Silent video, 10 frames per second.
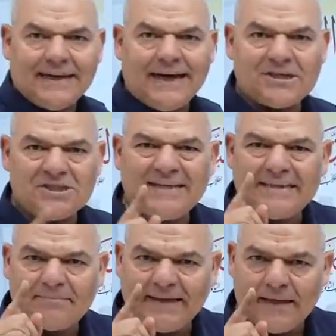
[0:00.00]
عشان
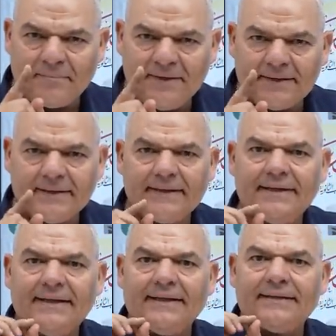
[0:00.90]
اكتب تعبير
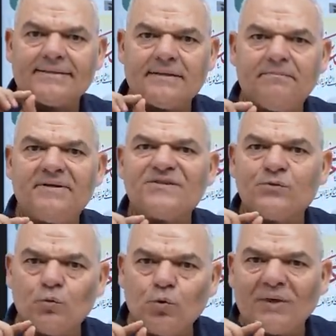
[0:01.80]
ان اظبط
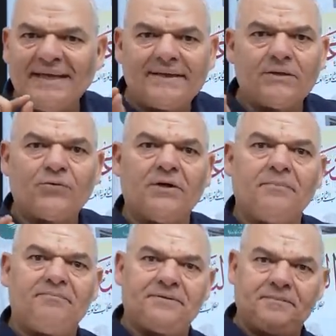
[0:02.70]
سلوكيات الطالب
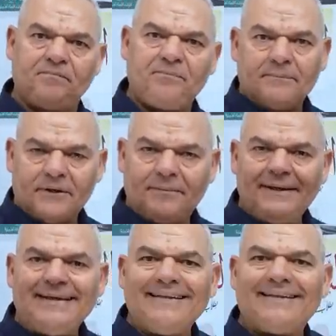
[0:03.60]
بابا
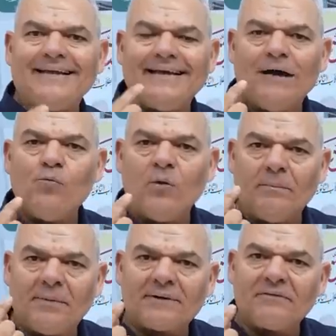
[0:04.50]
انت لاول
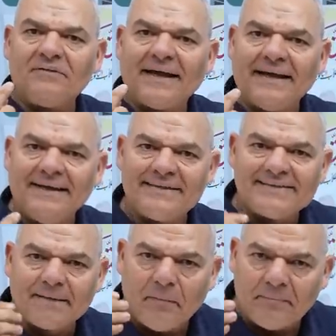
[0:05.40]
مره في
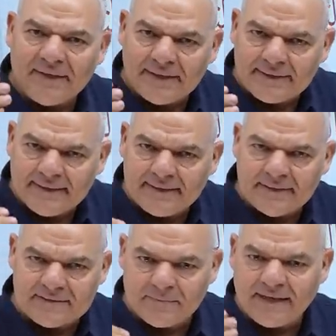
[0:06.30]
حياتك من بلد
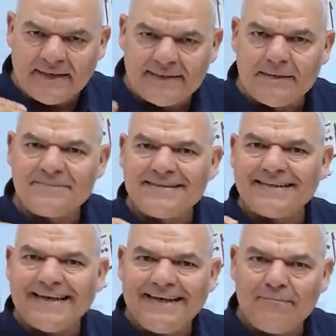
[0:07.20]
النظام الجديد
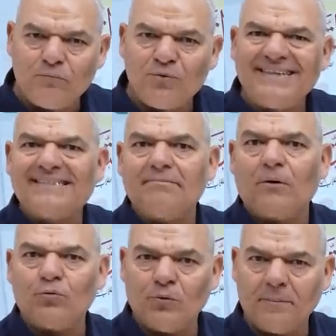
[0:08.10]
تمسك قلم وتكتب
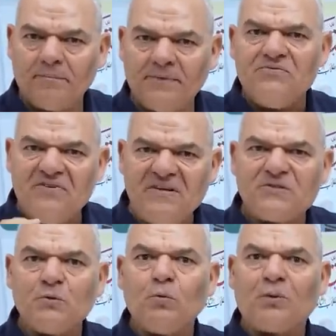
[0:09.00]
موضوع في
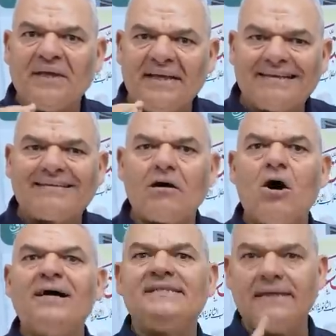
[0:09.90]
سلوكيات
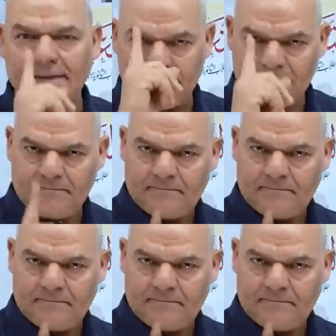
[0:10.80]
قاتله